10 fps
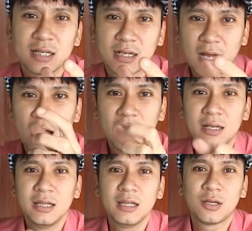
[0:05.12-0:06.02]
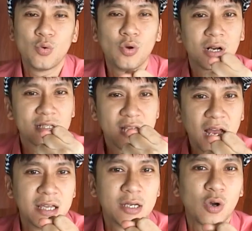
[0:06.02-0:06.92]
sekali ku
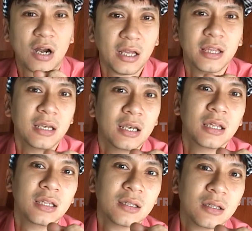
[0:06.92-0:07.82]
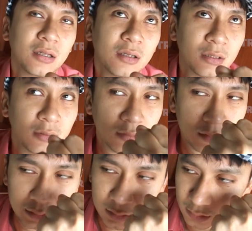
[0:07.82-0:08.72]
kukerjai orang ini,
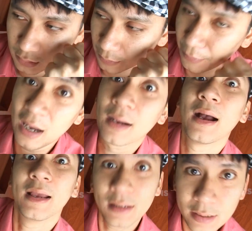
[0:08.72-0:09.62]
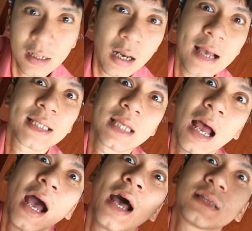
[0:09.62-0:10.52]
maka inilah
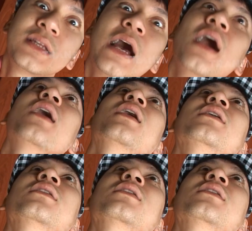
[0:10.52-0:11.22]
saatnya.